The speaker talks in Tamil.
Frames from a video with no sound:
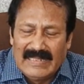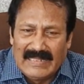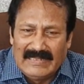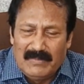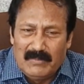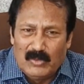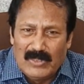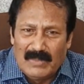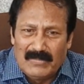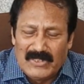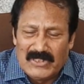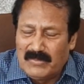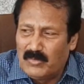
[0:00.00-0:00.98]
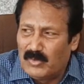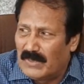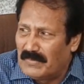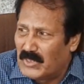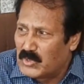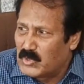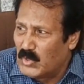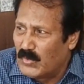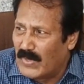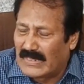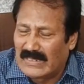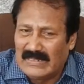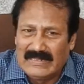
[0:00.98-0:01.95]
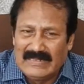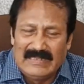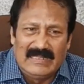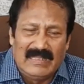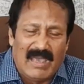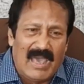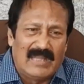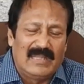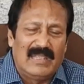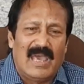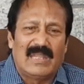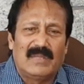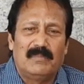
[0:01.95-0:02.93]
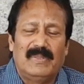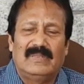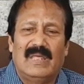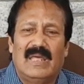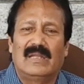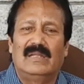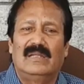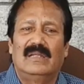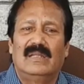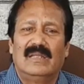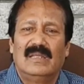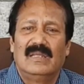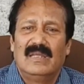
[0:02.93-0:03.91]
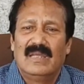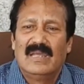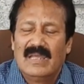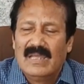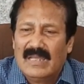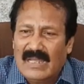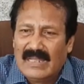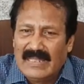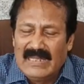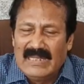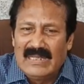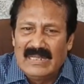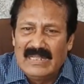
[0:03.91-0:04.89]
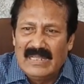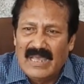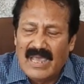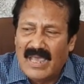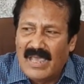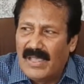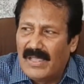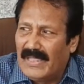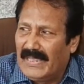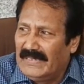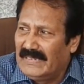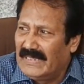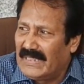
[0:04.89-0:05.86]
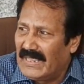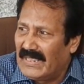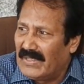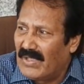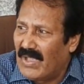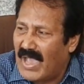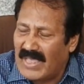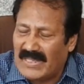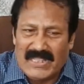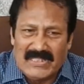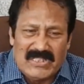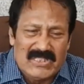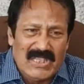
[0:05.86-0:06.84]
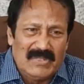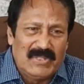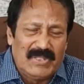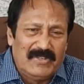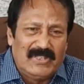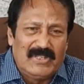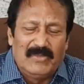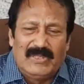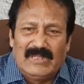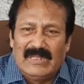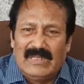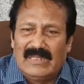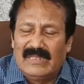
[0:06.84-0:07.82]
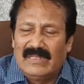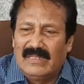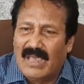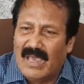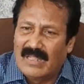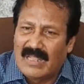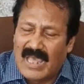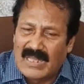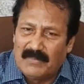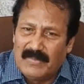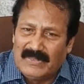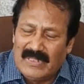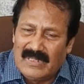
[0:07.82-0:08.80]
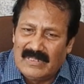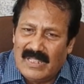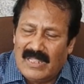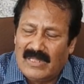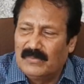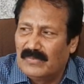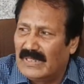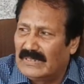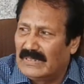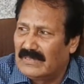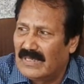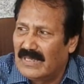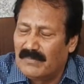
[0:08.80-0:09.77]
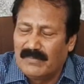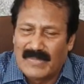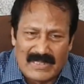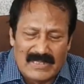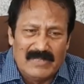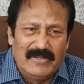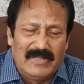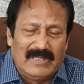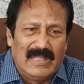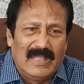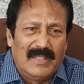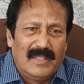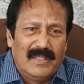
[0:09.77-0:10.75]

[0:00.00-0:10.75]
நதி மூலம் ரிஷி மூலம் என்று சொல்லுவார்கள் இது யார் ஆரம்பித்தார்கள் என்று இது ஆராய்ச்சி செய்வதை விட்டுவிட்டு யார் ஆரம்பித்திருந்தாலும் அதை இதெல்லாம் மறந்துவிட்டு